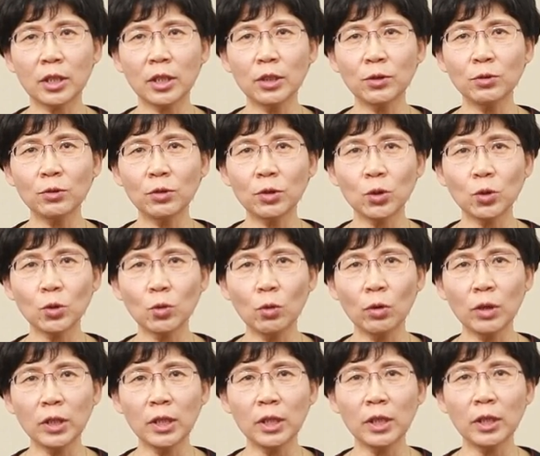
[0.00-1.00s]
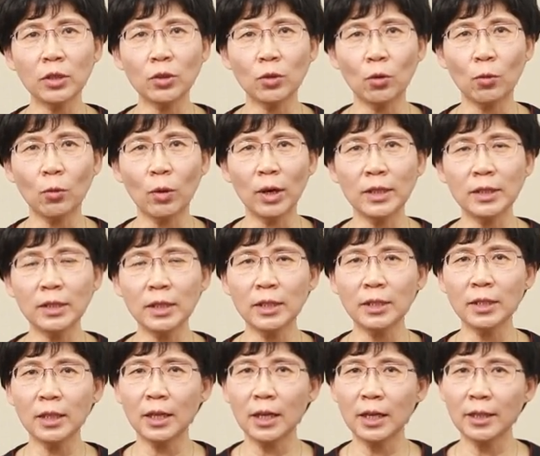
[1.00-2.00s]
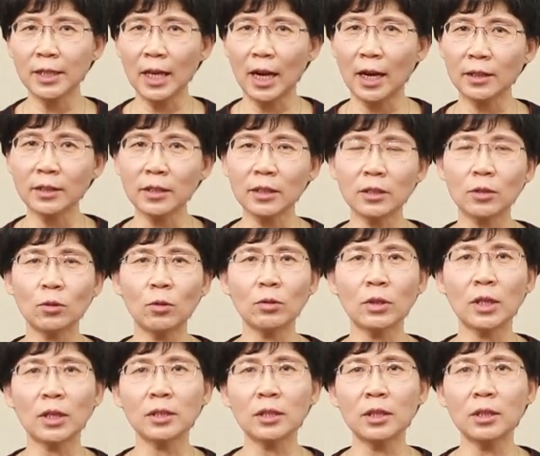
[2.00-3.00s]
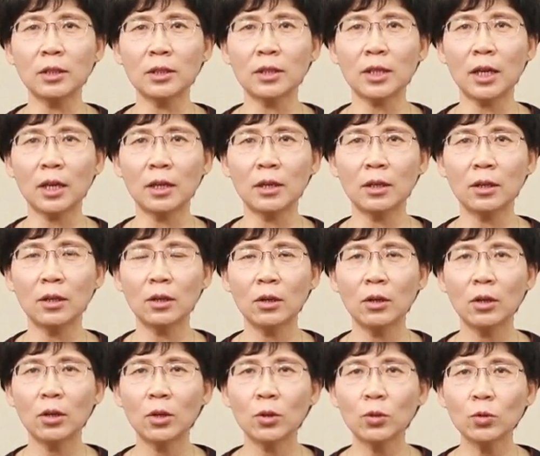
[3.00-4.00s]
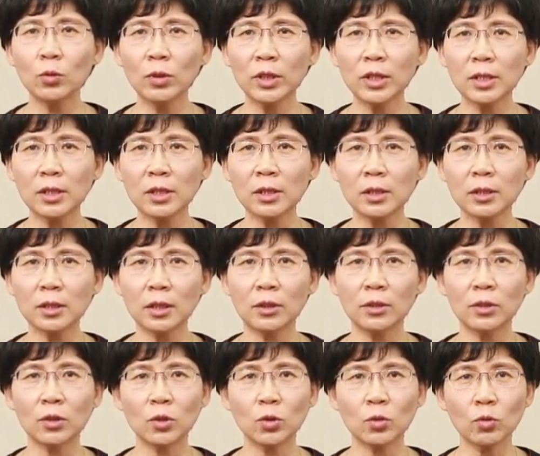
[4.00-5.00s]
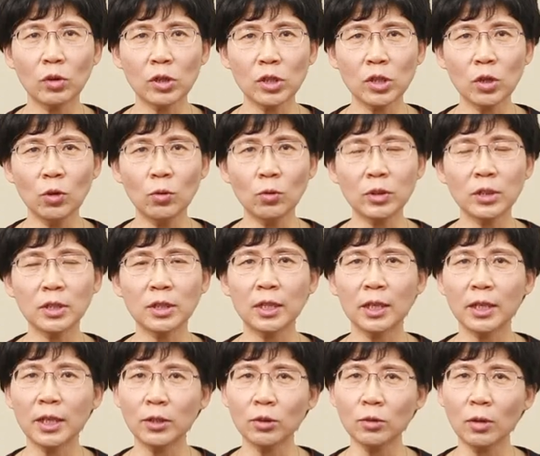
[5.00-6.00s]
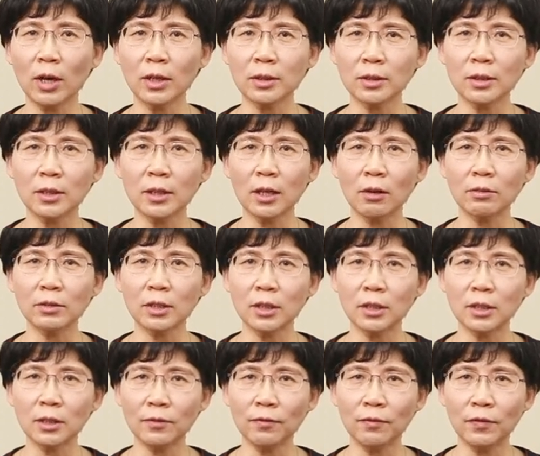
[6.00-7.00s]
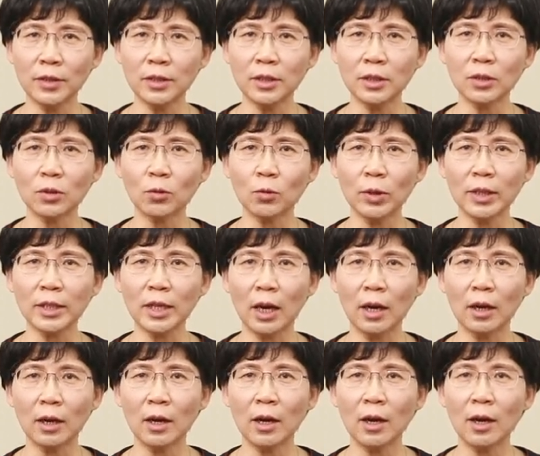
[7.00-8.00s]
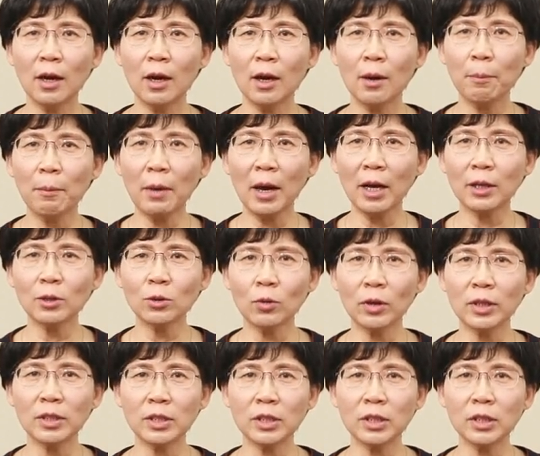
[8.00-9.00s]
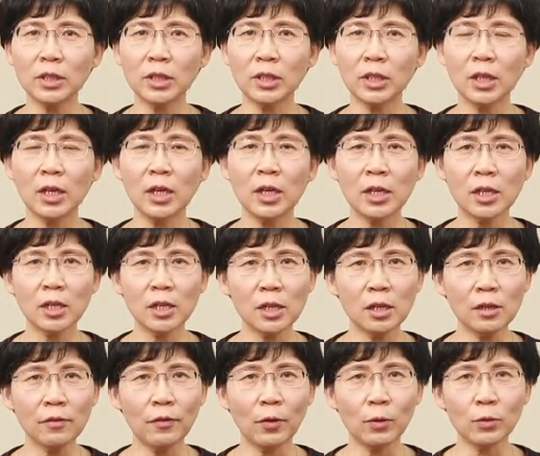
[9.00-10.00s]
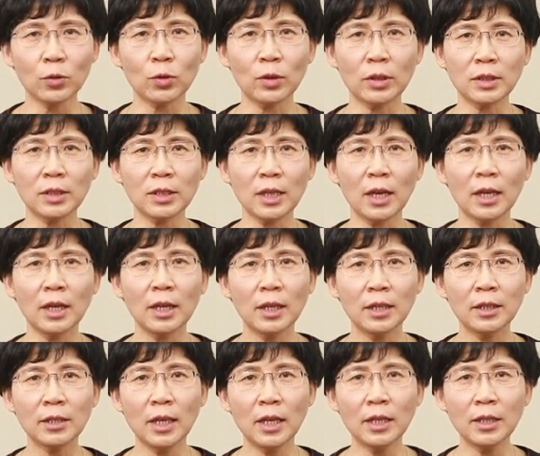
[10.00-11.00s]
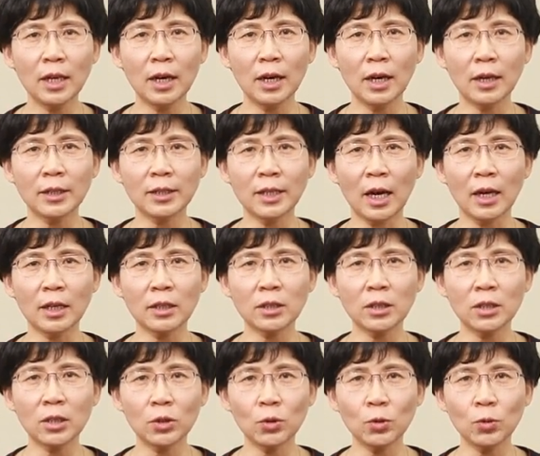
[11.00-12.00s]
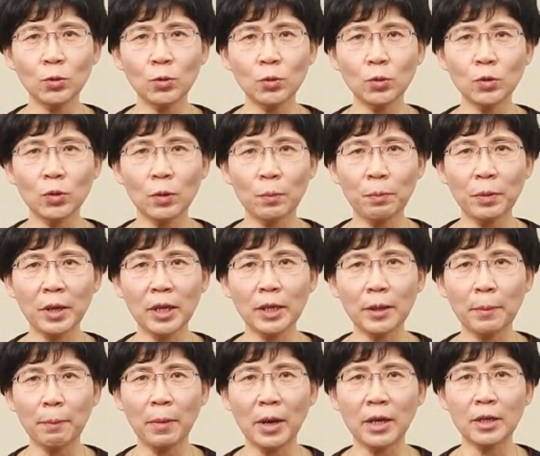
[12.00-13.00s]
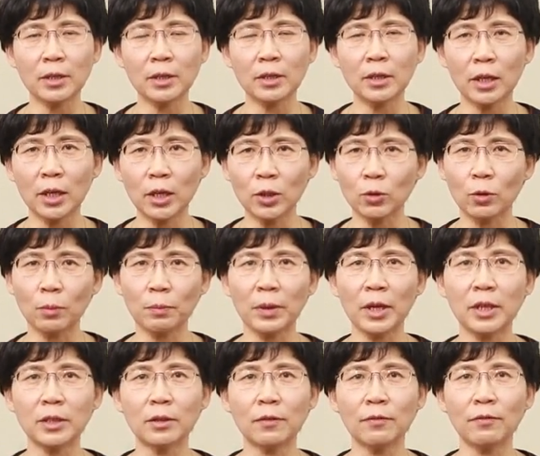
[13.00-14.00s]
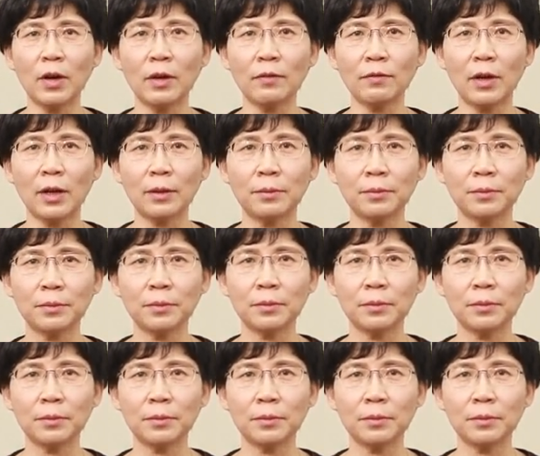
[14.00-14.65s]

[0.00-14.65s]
根据中医有关阴液和阳气的功能特点，对四诊所收集的临床资料进行分析归纳，判断机体是否存在阴液和阳气虚损病理本质的一种辩证方法。